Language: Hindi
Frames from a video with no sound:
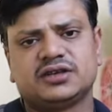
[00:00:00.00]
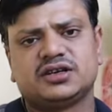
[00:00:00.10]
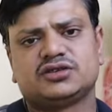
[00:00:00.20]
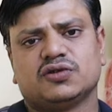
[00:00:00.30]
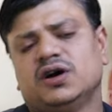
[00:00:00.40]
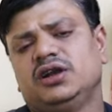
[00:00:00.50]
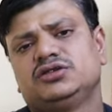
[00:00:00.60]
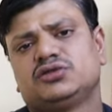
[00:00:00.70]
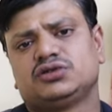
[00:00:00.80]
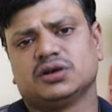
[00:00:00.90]
एड्रेस है
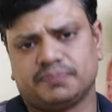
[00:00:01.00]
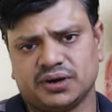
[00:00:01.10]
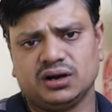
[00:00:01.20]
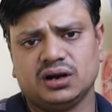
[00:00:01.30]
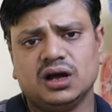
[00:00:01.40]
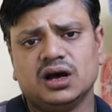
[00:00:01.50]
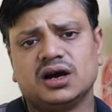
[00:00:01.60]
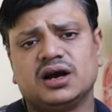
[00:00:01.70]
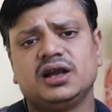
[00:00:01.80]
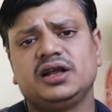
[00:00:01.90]
चौवालीस छप्पन
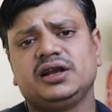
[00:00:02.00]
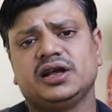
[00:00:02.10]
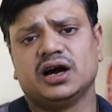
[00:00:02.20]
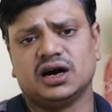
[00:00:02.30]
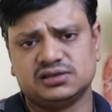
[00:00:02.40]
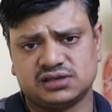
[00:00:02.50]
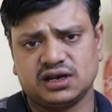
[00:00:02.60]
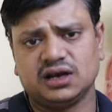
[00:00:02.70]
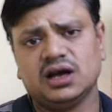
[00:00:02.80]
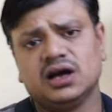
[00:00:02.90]
गली निहाल
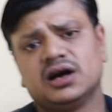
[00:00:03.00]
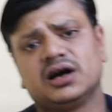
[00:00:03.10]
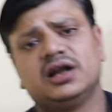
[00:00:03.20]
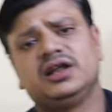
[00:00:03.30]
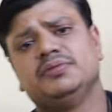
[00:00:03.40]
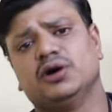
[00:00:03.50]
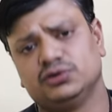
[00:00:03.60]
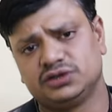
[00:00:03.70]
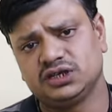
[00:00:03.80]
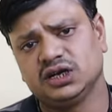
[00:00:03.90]
सिंह ओके गली
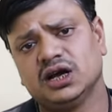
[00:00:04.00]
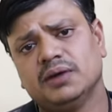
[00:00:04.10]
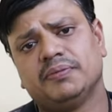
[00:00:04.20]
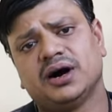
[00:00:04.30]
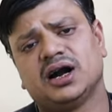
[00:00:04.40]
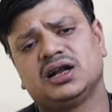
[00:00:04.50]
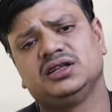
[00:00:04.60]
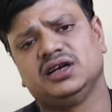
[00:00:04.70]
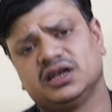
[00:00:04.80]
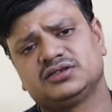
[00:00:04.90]
भाजी गली
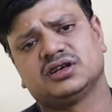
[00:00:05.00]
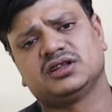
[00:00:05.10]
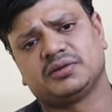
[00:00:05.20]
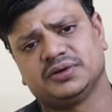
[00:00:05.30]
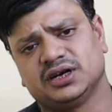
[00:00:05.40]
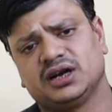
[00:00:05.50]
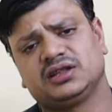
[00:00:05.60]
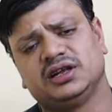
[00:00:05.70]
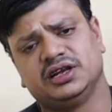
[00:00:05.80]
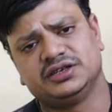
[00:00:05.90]
नीरज सदर
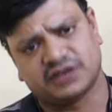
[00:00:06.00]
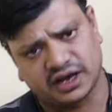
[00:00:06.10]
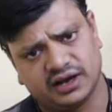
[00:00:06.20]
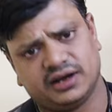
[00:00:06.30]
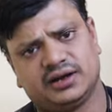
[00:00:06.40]
बाजार दिल्ली से